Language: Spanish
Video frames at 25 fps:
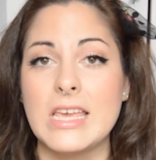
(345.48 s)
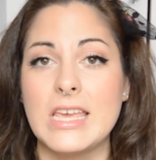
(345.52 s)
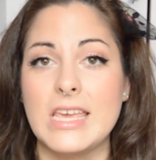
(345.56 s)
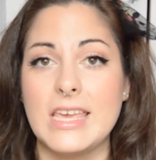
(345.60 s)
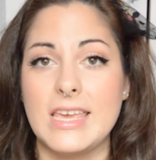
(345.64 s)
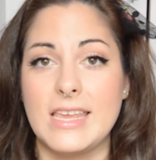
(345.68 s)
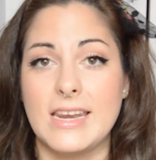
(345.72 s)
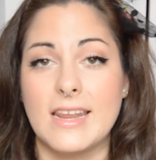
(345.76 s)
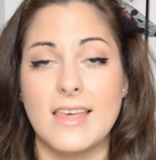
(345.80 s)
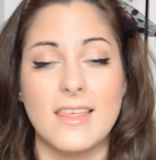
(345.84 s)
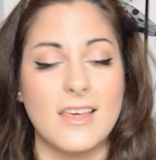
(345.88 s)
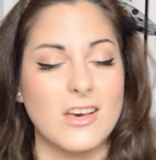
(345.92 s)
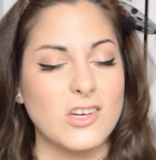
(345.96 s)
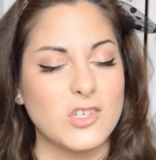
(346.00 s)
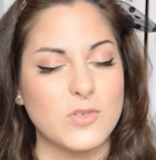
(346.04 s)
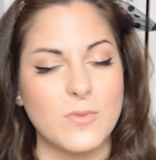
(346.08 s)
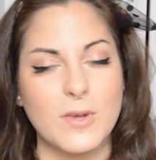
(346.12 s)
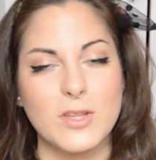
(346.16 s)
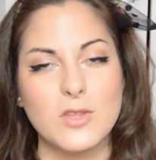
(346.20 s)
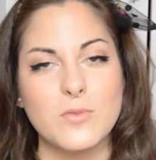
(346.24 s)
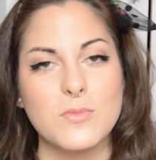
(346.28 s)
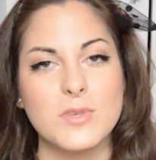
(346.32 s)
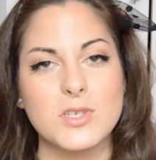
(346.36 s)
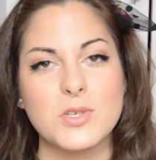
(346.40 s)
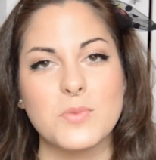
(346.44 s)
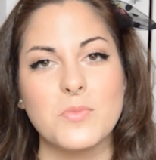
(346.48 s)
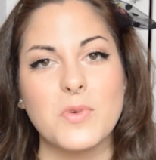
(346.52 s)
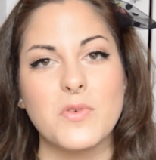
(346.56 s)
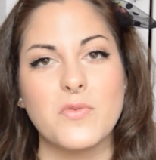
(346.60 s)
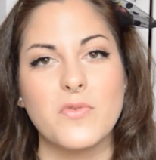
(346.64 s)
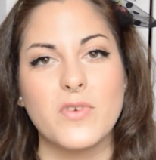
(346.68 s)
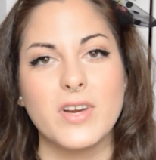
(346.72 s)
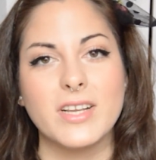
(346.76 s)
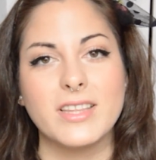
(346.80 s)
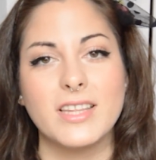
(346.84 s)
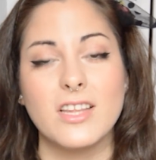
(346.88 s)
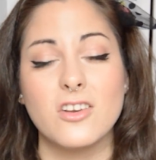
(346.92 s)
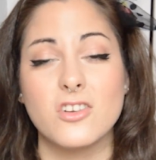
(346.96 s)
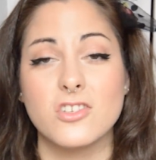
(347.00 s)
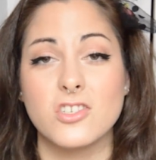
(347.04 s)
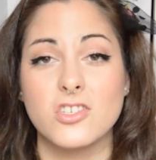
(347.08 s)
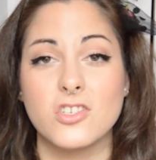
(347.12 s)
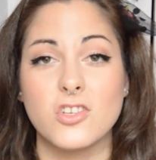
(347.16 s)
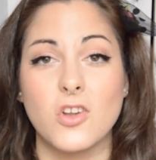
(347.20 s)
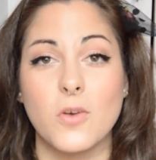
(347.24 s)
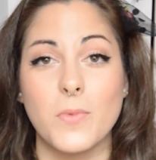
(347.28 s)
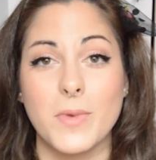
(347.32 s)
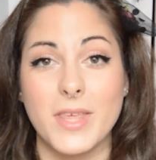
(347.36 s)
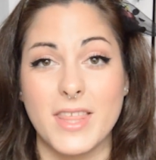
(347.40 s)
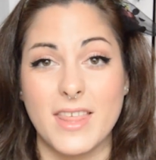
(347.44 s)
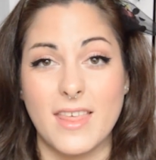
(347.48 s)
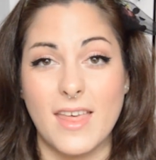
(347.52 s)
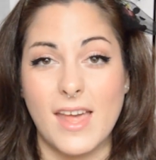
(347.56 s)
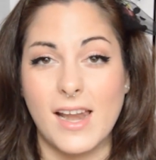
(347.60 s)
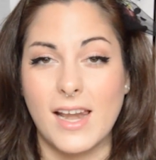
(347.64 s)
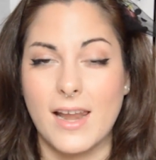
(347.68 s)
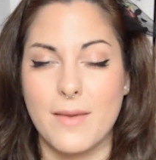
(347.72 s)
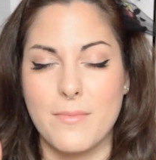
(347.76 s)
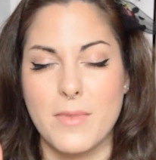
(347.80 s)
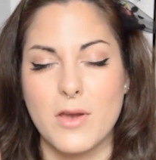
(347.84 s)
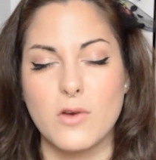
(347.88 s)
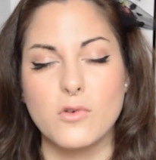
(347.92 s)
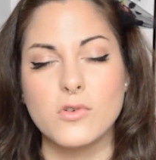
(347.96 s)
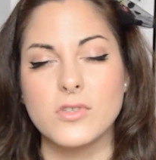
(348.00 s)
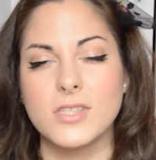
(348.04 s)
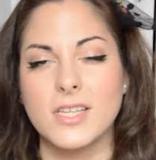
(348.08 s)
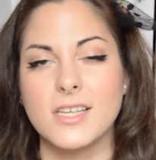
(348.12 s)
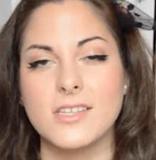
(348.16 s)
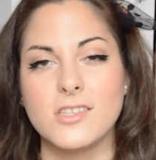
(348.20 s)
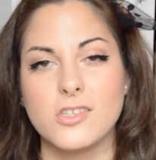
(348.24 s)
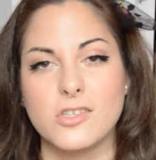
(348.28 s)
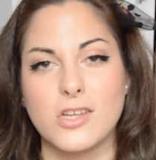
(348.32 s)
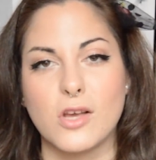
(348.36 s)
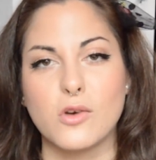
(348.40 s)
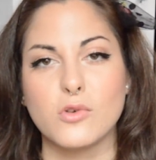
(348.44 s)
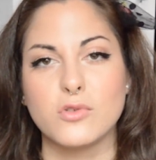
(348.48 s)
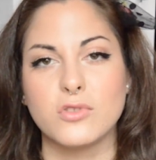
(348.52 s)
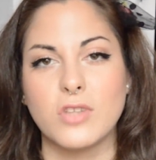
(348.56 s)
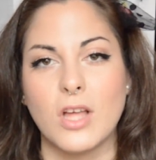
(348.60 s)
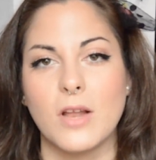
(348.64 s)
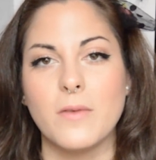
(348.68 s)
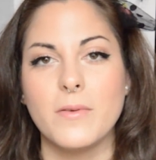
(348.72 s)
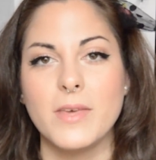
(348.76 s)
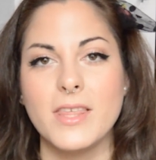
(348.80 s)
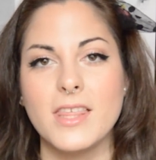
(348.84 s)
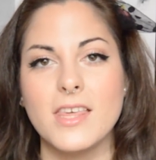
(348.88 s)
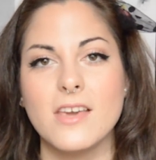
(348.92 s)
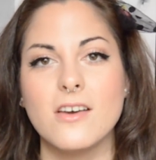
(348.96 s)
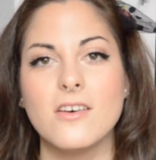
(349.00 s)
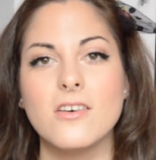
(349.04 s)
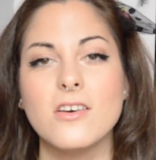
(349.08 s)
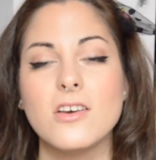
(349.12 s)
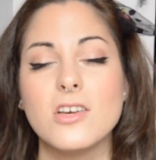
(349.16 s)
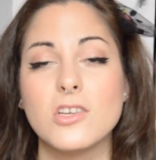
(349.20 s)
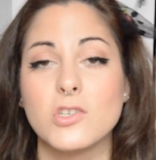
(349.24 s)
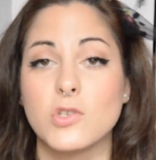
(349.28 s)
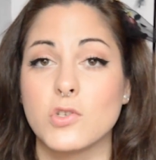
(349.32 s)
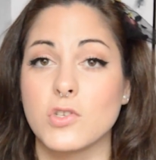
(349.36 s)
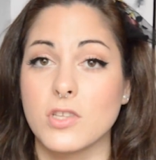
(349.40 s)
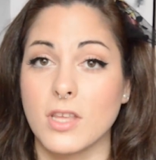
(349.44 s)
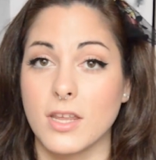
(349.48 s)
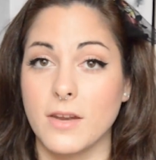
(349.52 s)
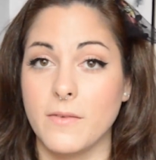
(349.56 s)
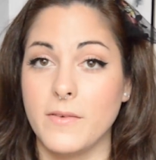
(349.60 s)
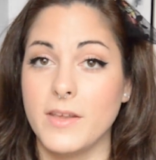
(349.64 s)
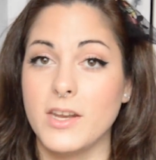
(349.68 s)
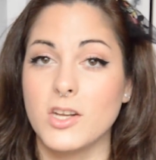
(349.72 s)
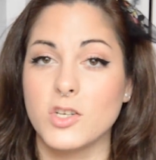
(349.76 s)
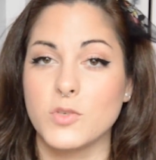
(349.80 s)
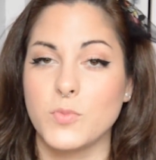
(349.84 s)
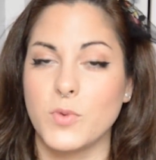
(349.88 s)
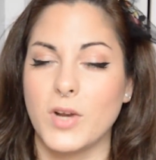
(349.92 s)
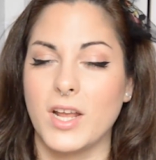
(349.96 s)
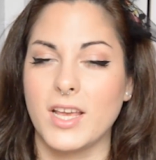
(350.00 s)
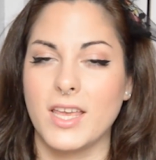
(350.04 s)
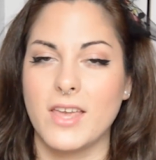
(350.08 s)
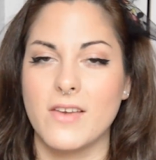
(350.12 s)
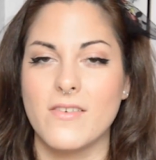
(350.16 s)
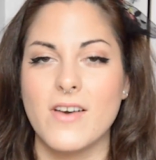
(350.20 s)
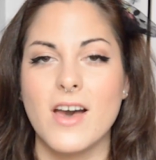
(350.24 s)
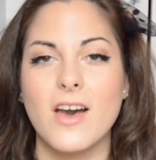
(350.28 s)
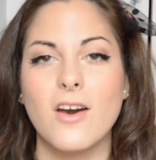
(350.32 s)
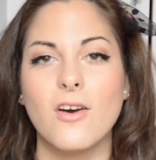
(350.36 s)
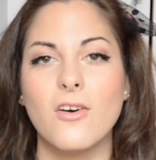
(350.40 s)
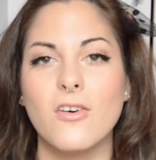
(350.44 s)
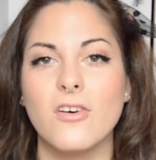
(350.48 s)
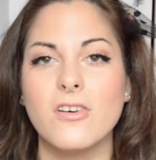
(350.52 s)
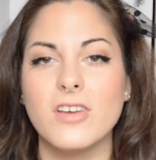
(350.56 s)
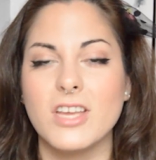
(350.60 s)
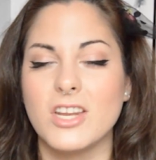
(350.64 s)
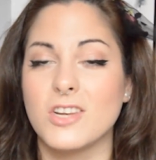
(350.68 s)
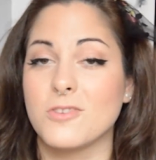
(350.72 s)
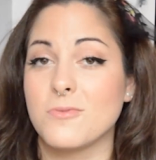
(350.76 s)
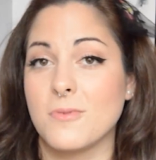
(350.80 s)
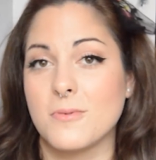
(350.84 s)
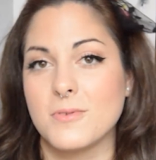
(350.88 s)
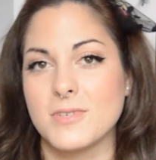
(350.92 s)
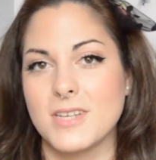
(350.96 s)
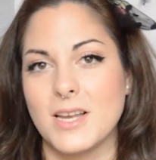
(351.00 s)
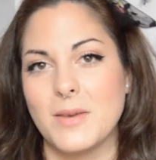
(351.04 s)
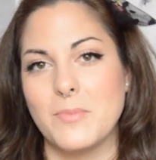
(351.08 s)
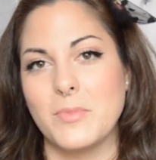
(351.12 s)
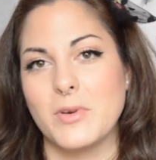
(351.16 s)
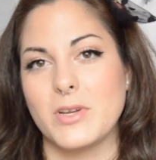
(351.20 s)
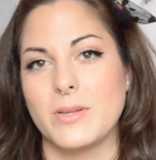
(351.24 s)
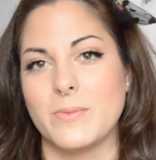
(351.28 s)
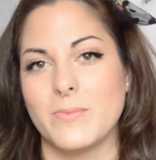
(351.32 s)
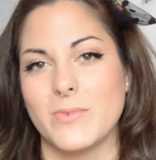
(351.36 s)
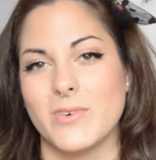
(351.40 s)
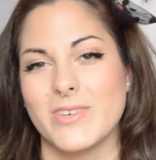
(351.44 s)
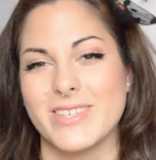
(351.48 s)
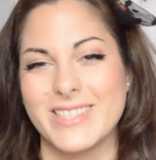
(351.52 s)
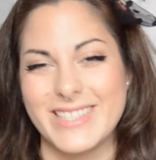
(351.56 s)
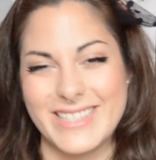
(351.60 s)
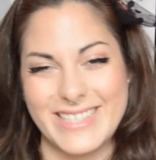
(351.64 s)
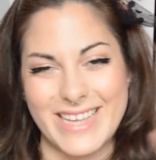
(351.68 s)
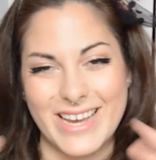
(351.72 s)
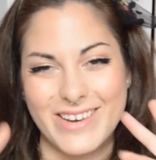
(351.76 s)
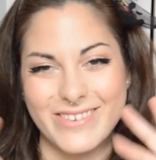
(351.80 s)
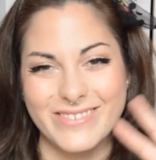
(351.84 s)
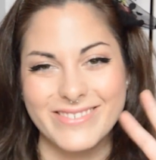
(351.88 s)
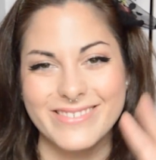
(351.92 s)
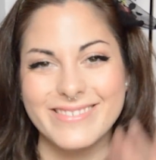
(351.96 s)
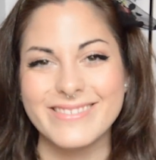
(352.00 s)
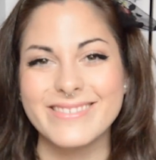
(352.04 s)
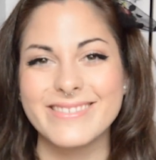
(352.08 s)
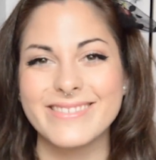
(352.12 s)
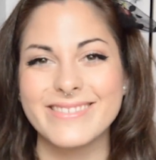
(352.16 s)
Y nada, os mando un beso muy fuerte, no se os olvide darle a me gusta si os ha gustado el vídeo, suscribiros por aquí abajo y nos vemos en el próximo. ¡Chao!